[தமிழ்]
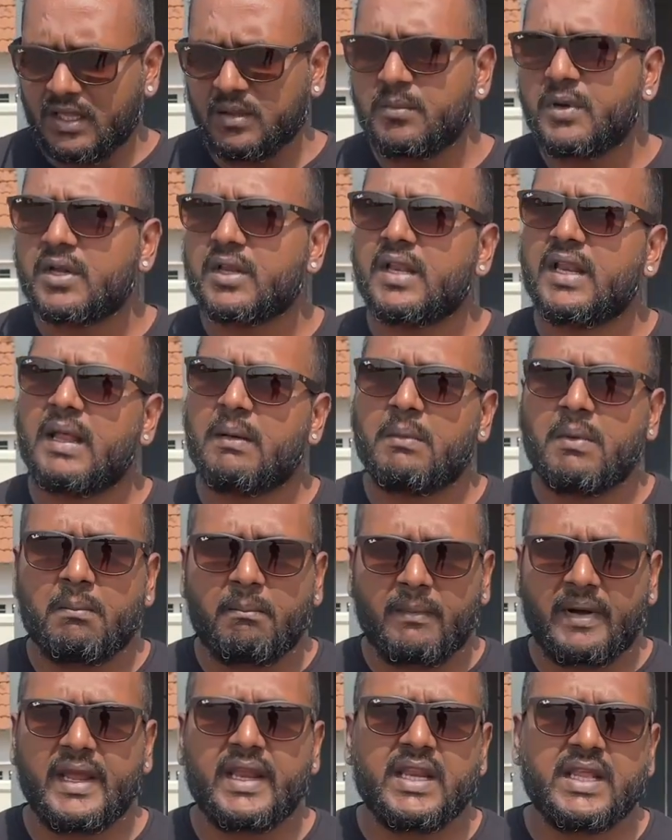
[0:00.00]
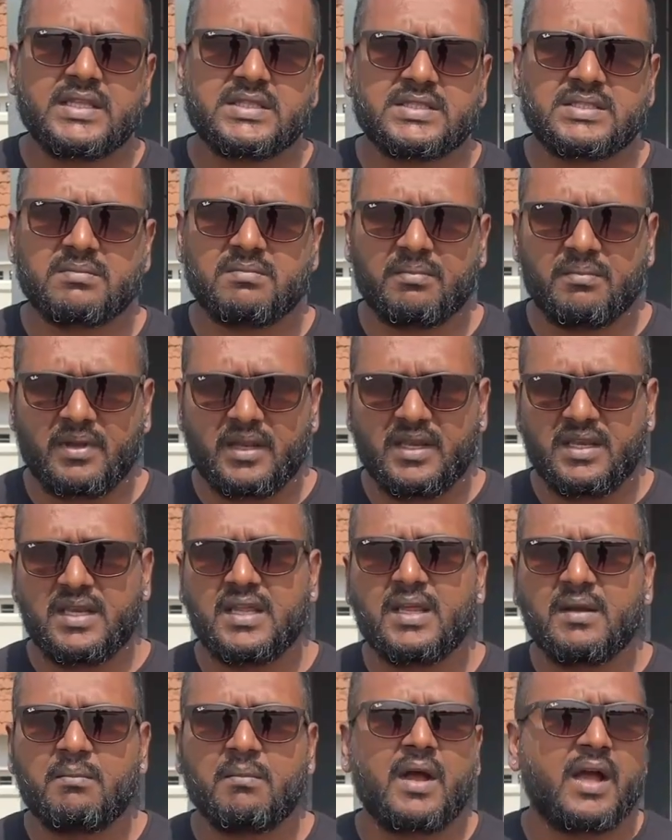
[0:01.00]
அது மட்டும் இல்லாமல் மைலேஜ்
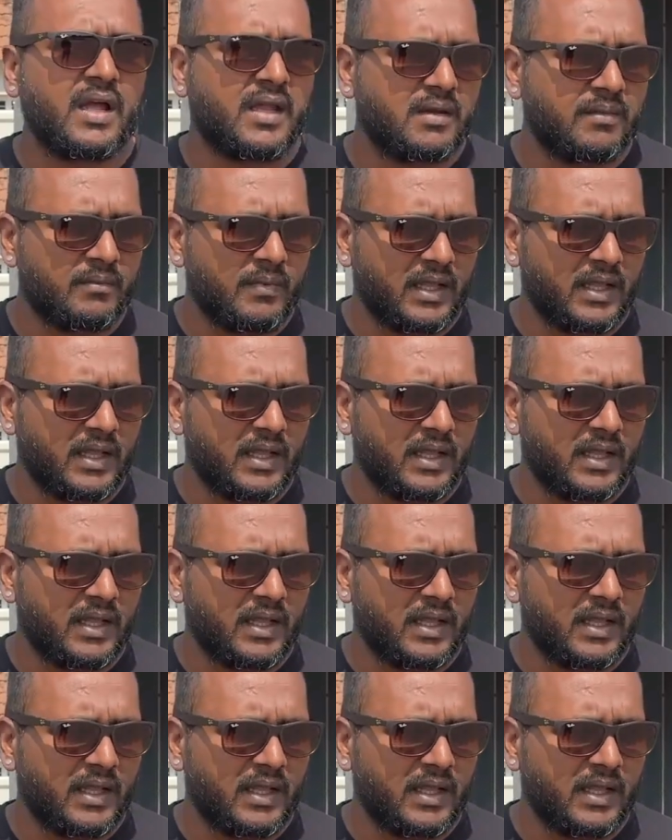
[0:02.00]
இந்தியன் மா